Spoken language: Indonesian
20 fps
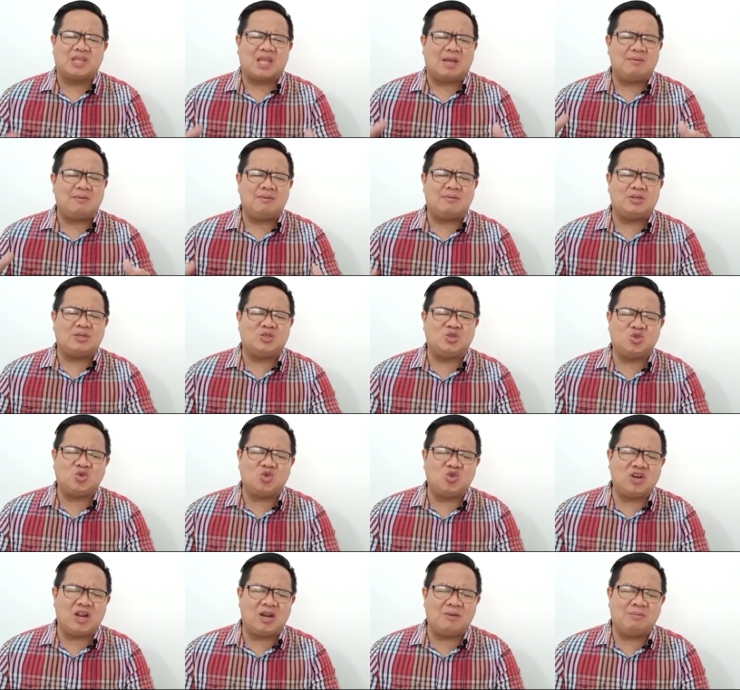kami
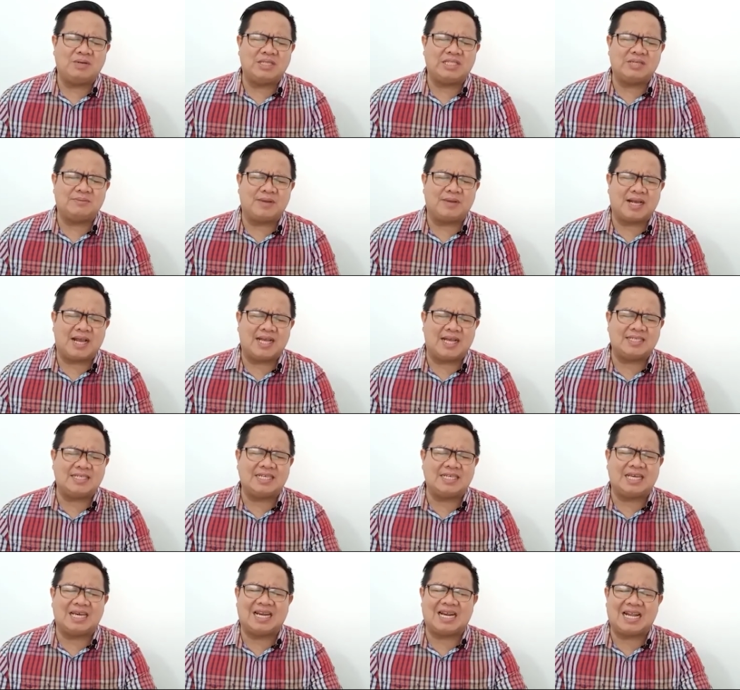bersyukur dan berterima
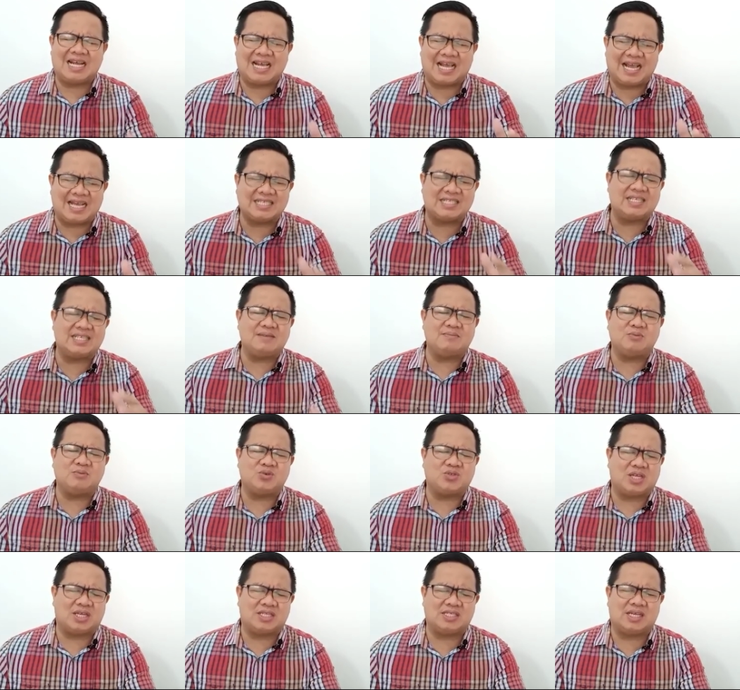kasih karena kasihmu
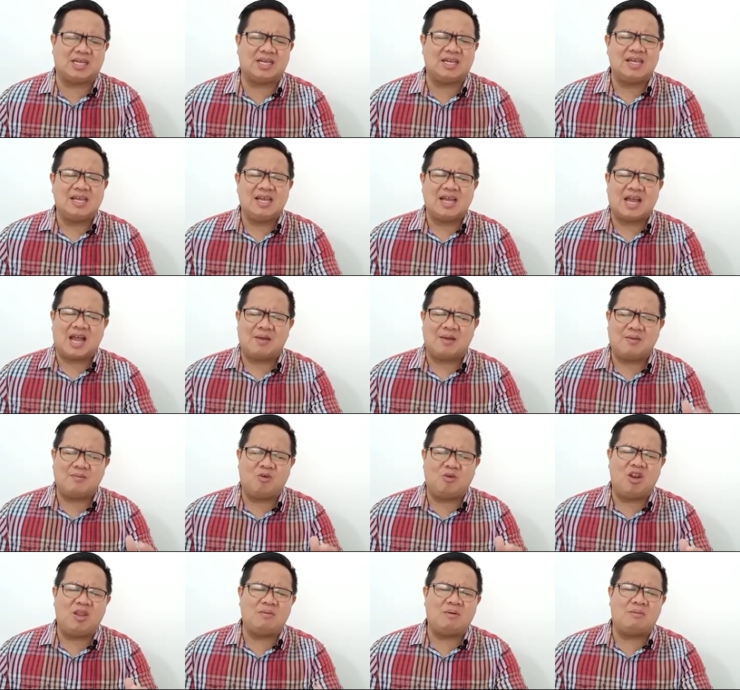saja kami
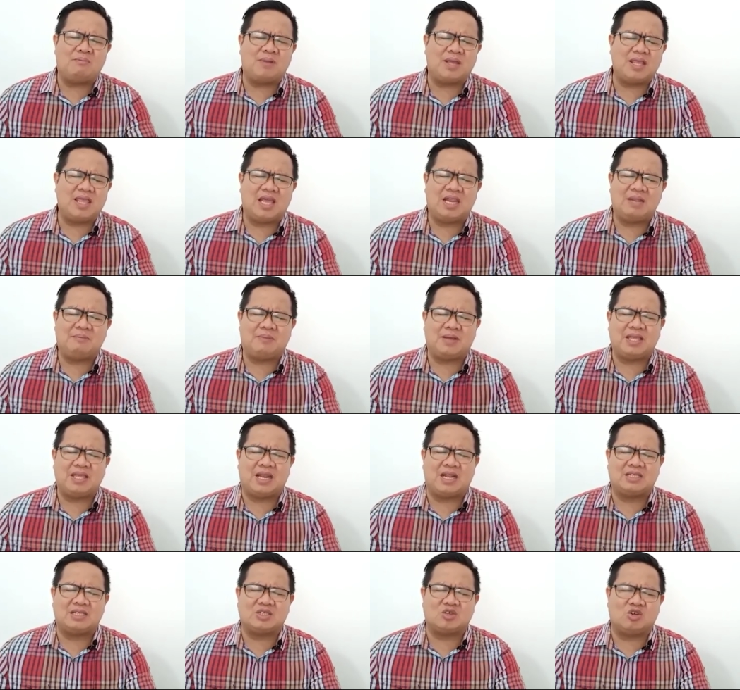boleh mempelajari
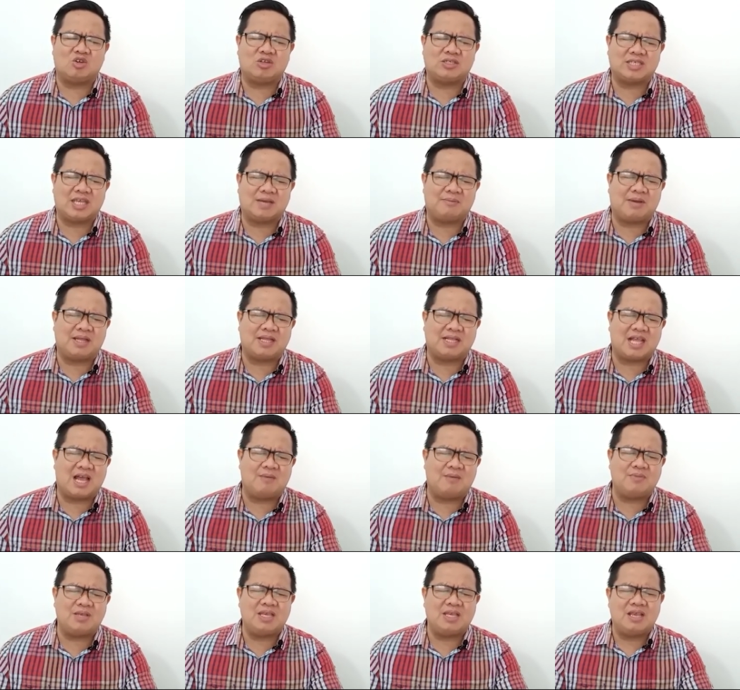pelajaran sekolah sahabat
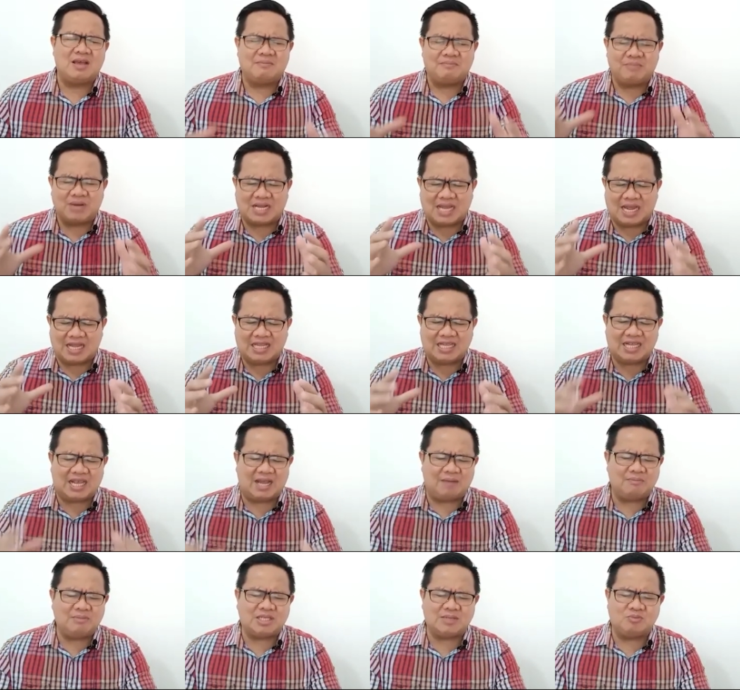kami. Berkati
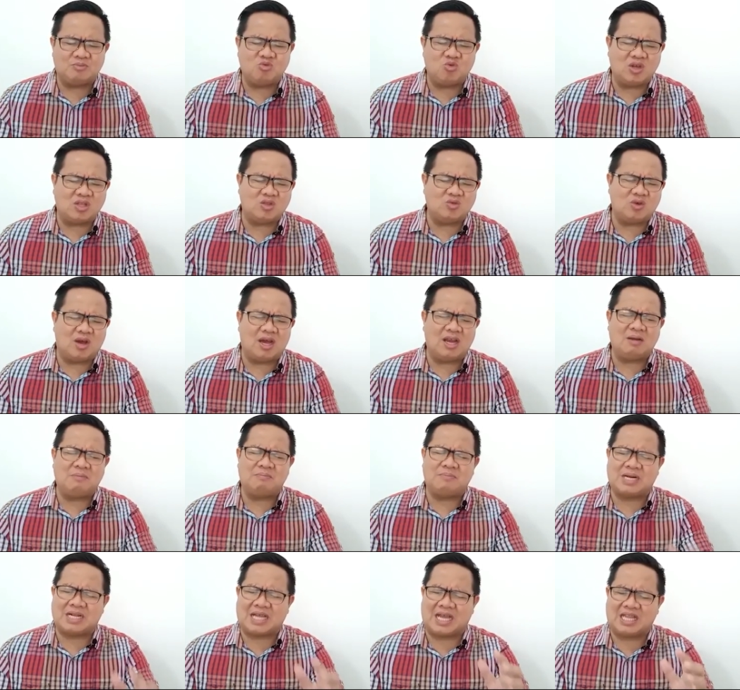kami semua
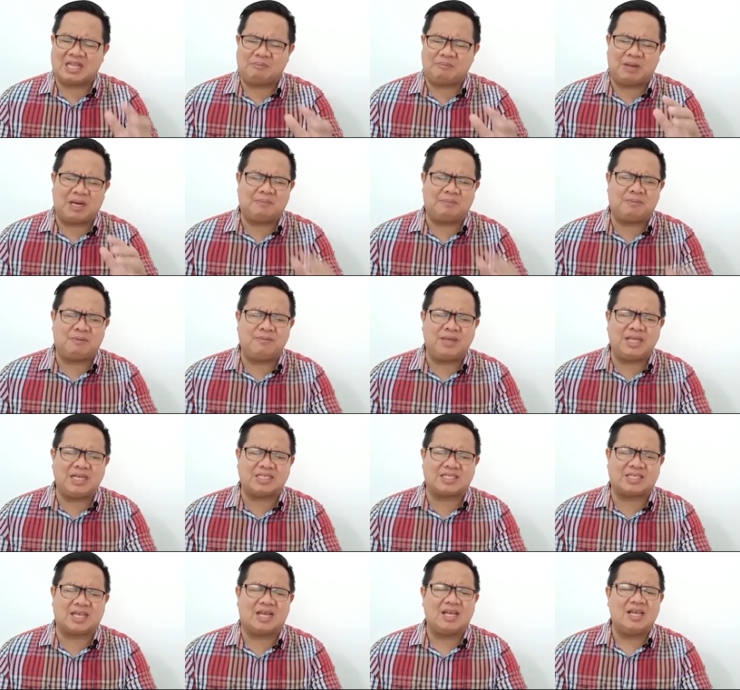Tuhan, berkati para
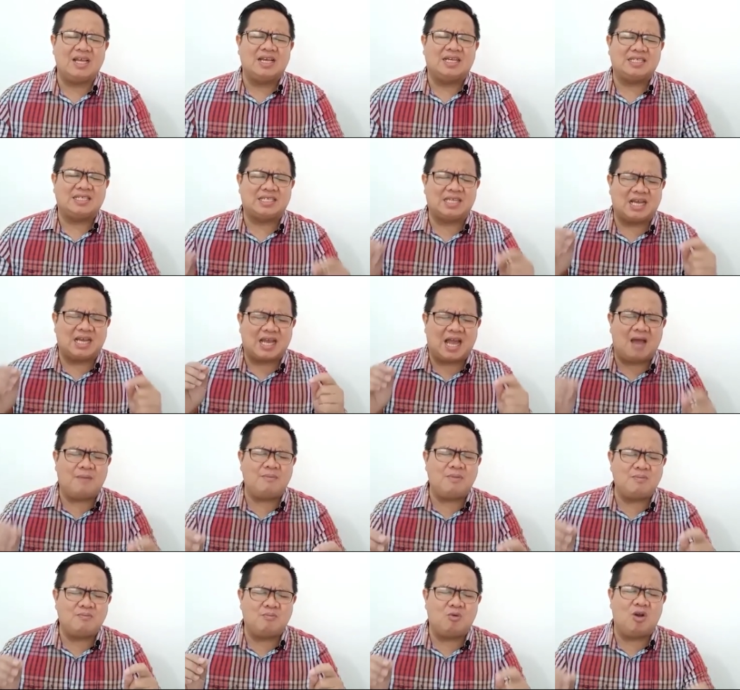pemirsa. Sehingga
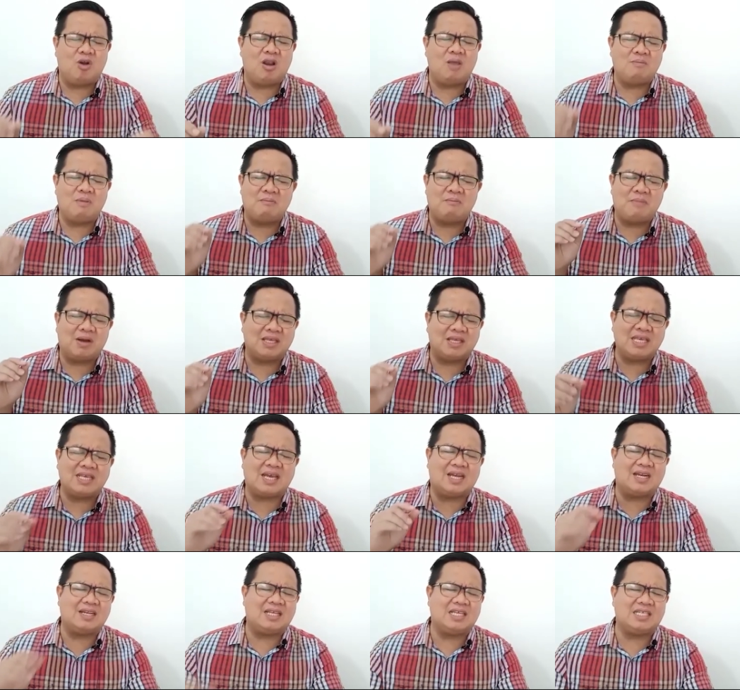kami boleh
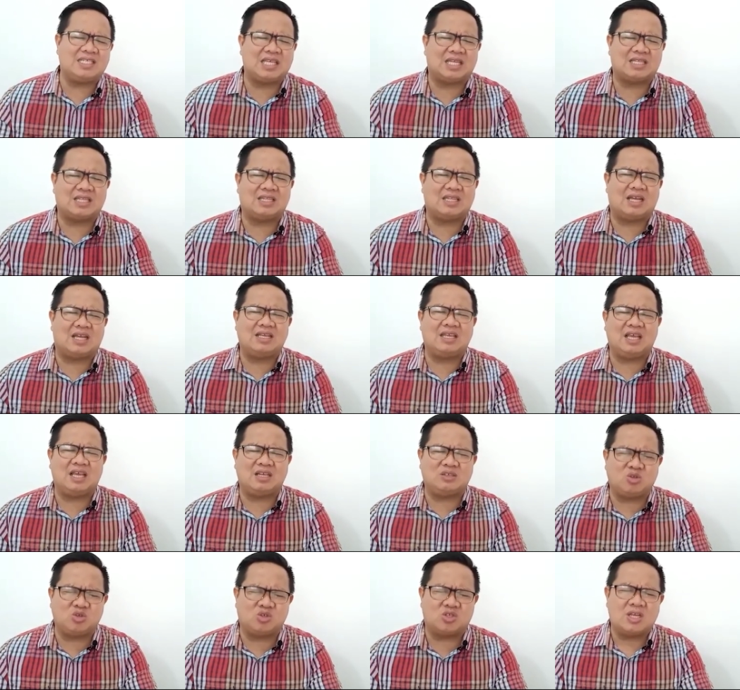membagikan kisah tentang
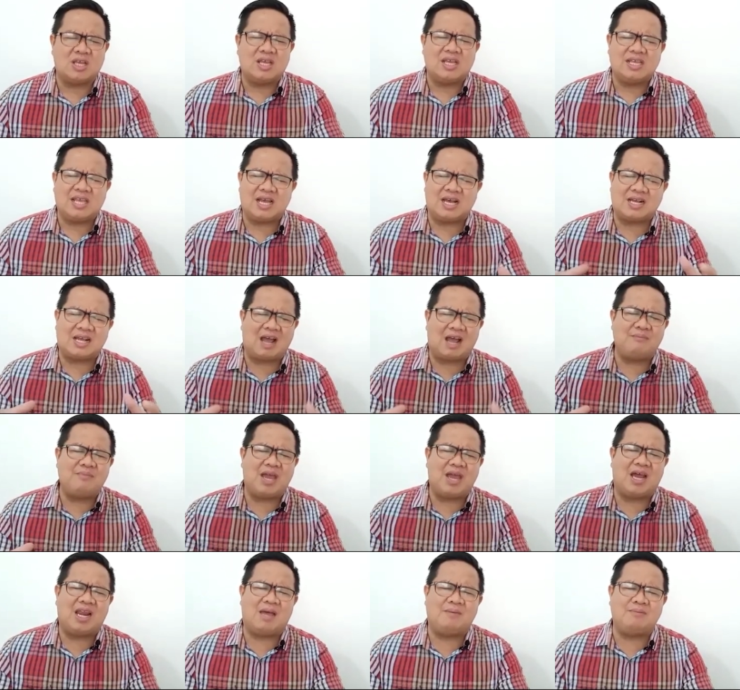Yesus yang
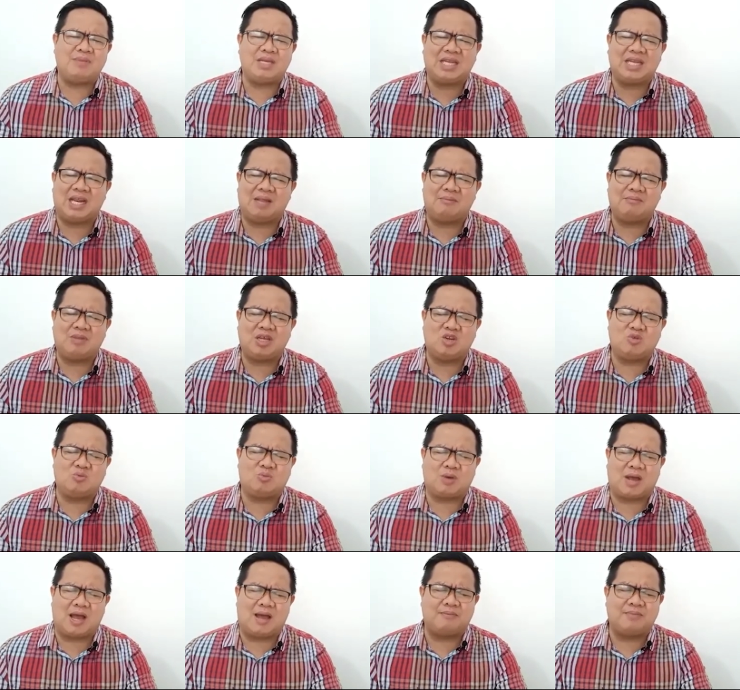kami alami dalam
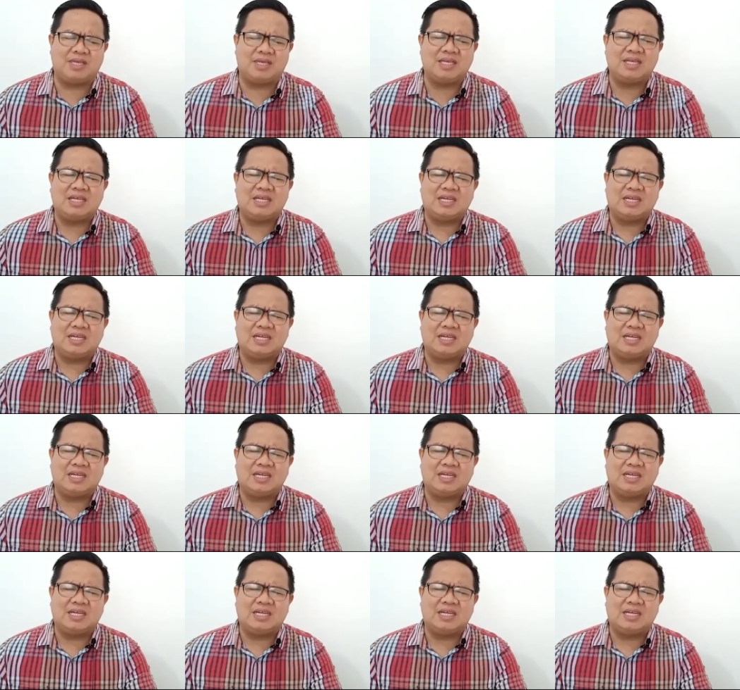hidup kami.